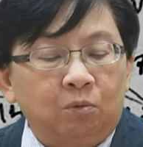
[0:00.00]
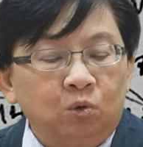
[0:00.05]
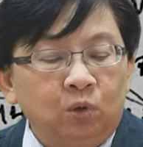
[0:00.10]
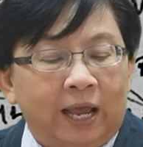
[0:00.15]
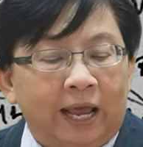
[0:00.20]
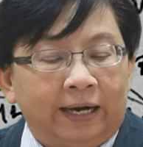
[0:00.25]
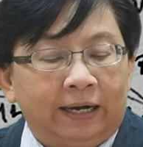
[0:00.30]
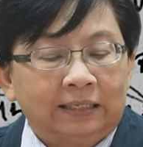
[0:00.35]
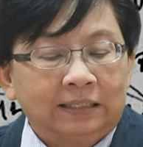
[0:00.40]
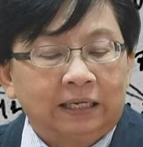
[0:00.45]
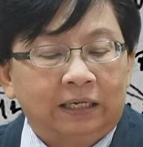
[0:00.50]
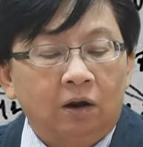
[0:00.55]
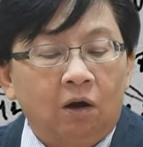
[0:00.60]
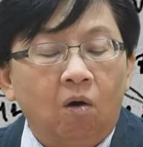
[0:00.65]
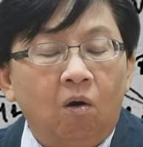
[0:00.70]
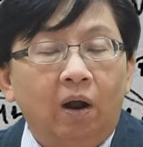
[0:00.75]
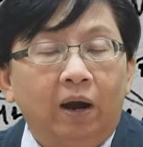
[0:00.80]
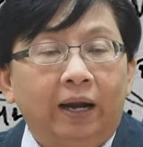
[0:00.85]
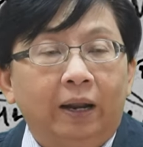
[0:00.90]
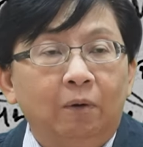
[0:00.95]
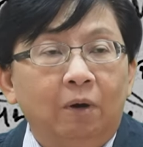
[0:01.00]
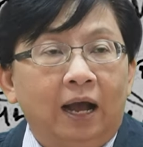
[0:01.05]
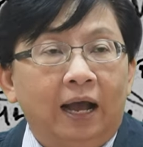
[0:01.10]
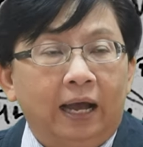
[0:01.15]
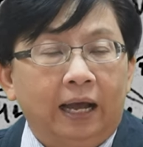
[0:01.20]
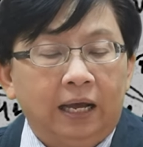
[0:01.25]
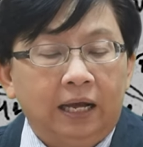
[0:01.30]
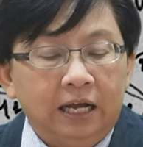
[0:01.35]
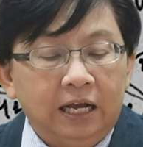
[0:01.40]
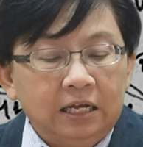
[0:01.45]
ผู้แทนราษฎรนะ
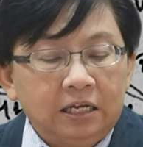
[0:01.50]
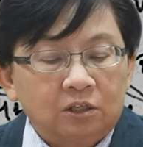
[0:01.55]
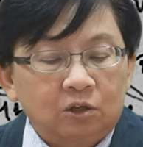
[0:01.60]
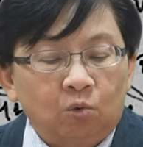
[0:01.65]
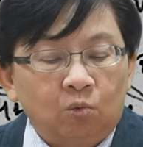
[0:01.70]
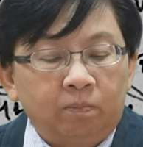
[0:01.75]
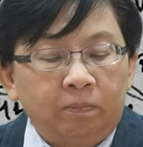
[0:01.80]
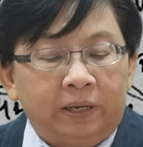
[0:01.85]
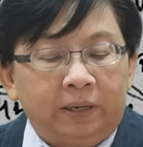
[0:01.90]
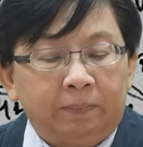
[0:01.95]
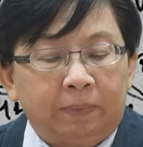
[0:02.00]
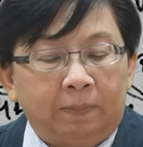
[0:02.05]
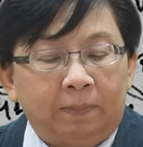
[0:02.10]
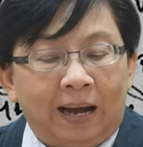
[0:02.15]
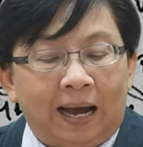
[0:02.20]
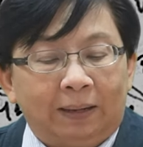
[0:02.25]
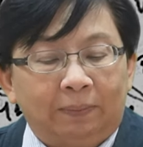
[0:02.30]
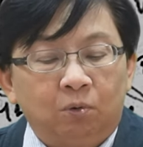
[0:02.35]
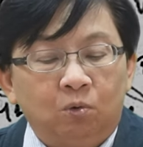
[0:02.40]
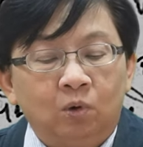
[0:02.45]
ว่าทรงหมิ่นประมาท